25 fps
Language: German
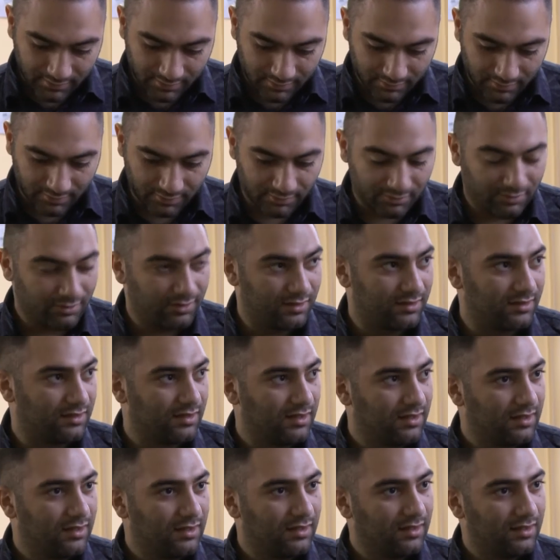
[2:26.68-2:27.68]
Wir wollen
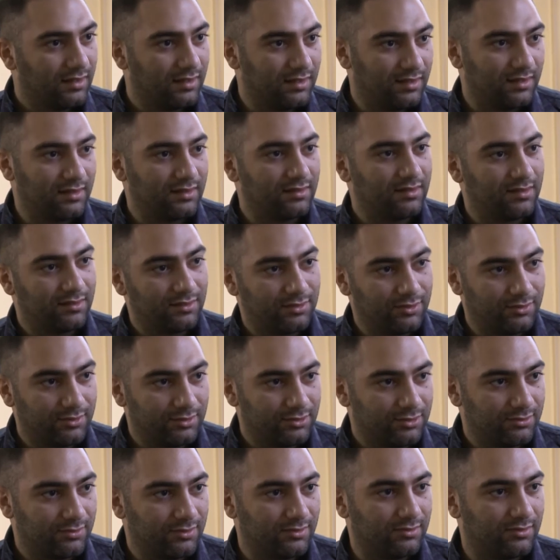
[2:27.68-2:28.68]
lernen
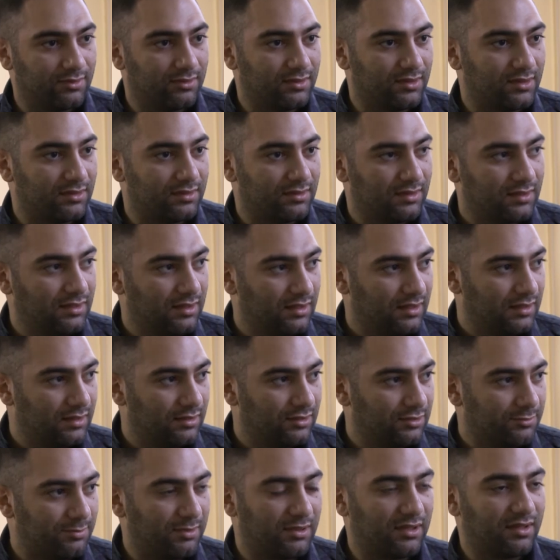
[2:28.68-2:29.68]
Deutsch, wir wollen
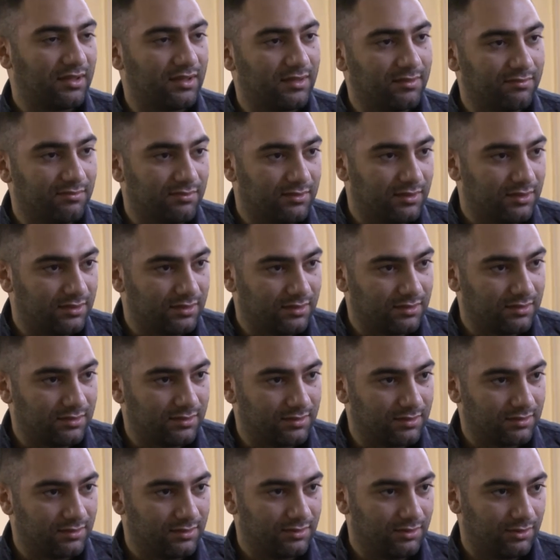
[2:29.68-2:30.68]
sprechen mit
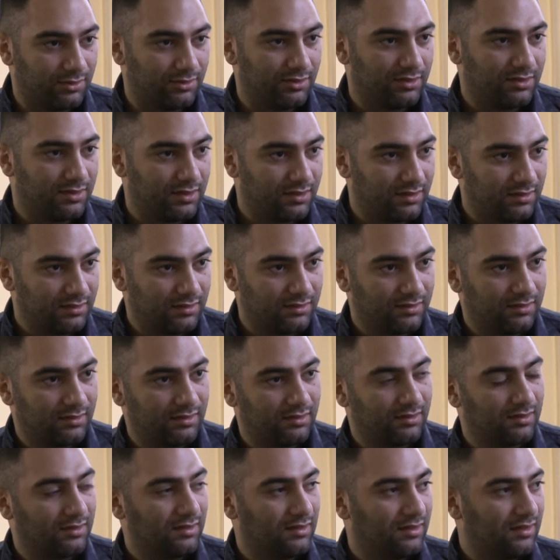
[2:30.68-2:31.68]
äh, Leuten
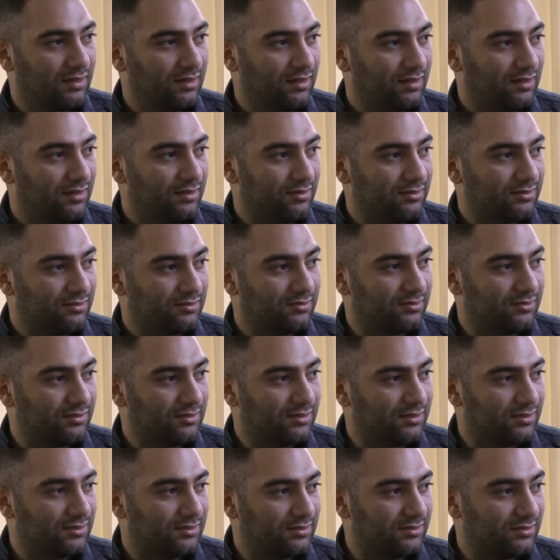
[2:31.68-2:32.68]

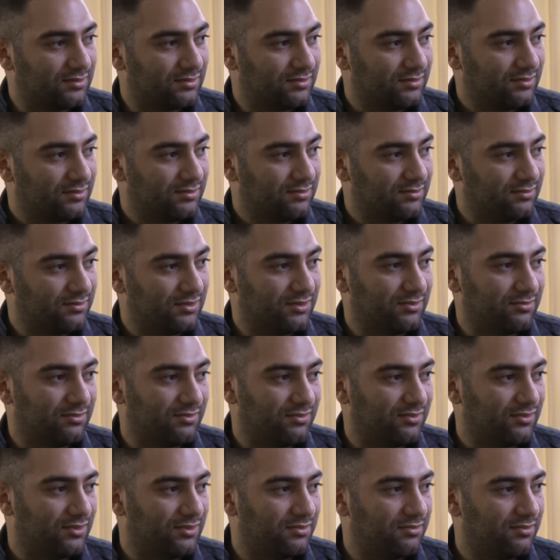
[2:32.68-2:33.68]
und äh, wir,
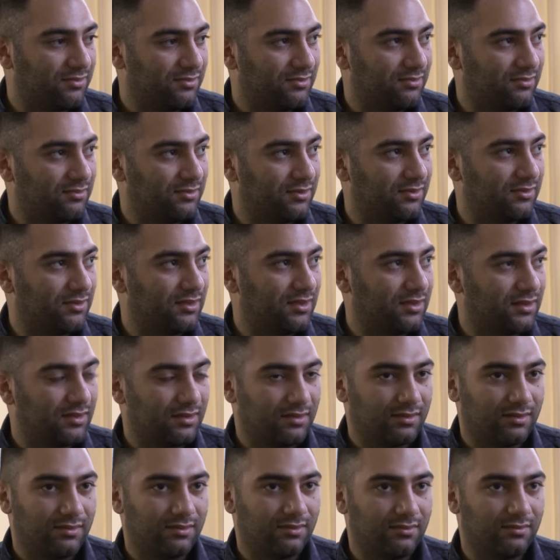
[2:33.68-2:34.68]
wir, wir, ich,
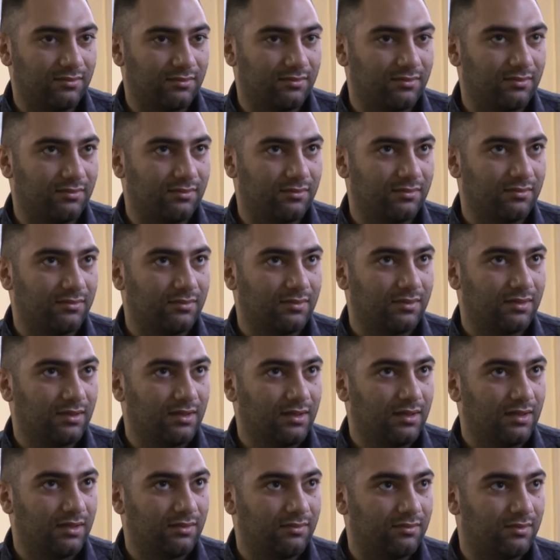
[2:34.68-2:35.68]

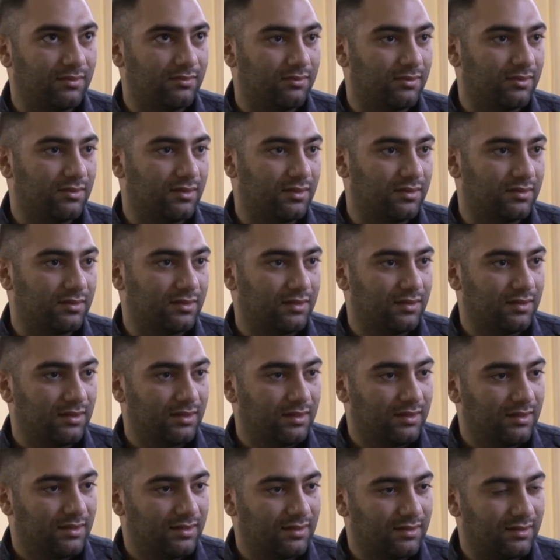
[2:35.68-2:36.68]
wir wollen
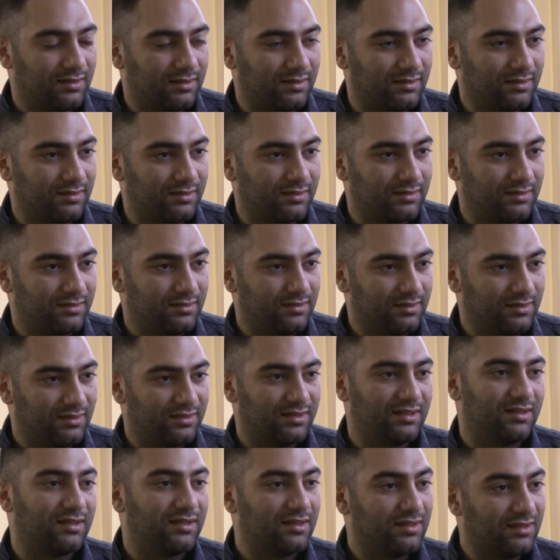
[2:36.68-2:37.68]
äh,
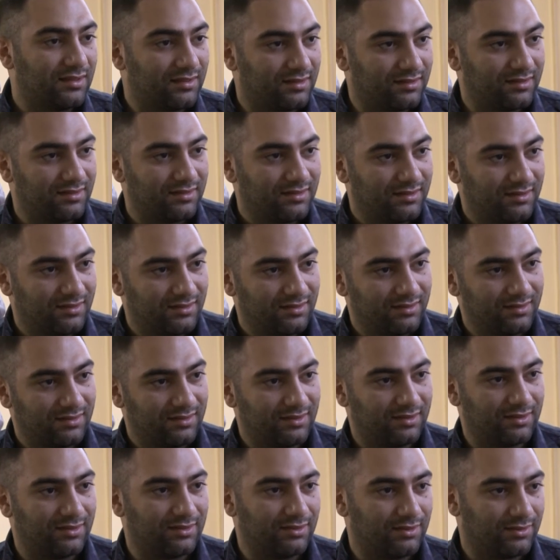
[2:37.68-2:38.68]
integrieren
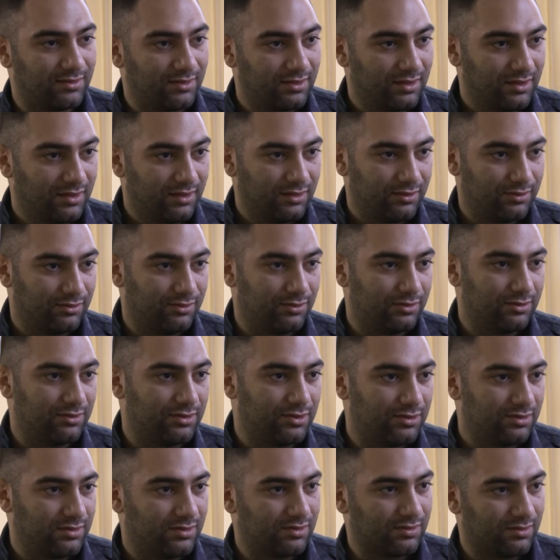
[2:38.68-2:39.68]
in
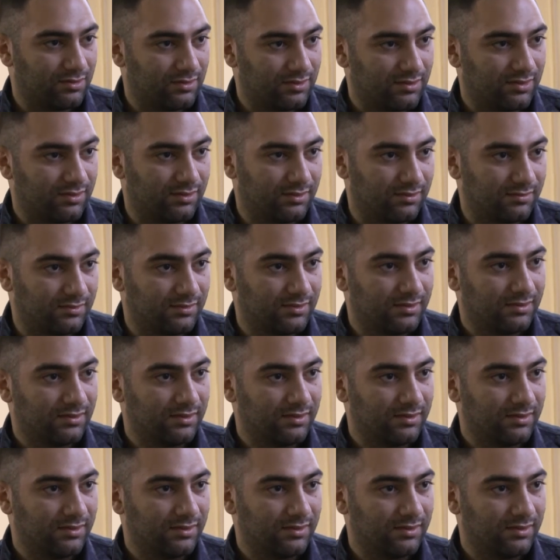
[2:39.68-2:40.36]
Deutsch Sozium.